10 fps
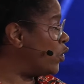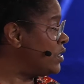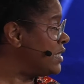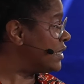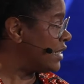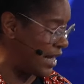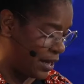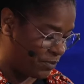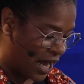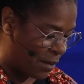und
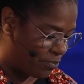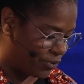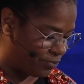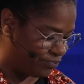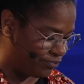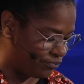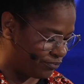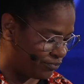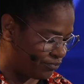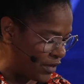hebt ab.
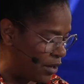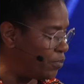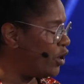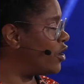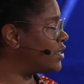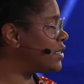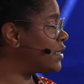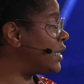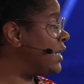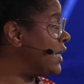
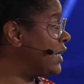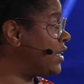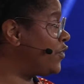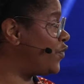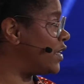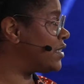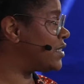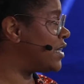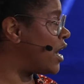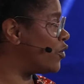Plötzlich wird
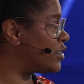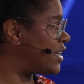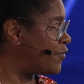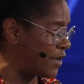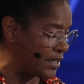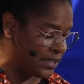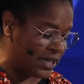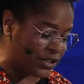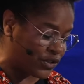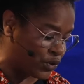sie aus der
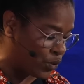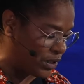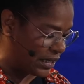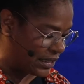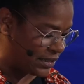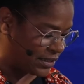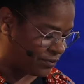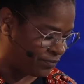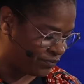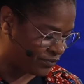Faszination
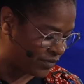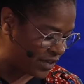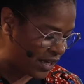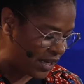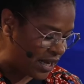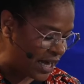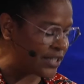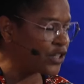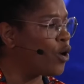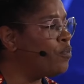gerissen.
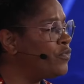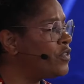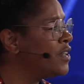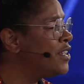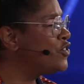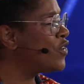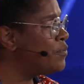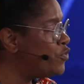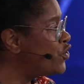Es kommt zu einem